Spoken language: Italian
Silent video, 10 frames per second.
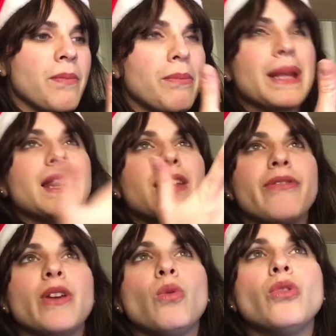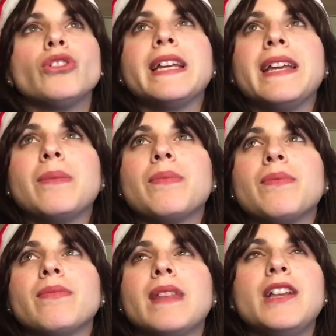per dirvi, uno
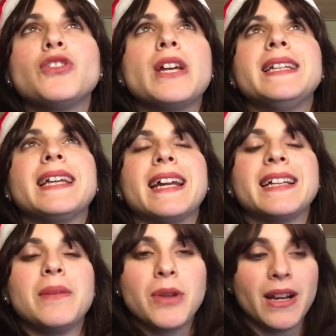dei, degli oggetti che era nel,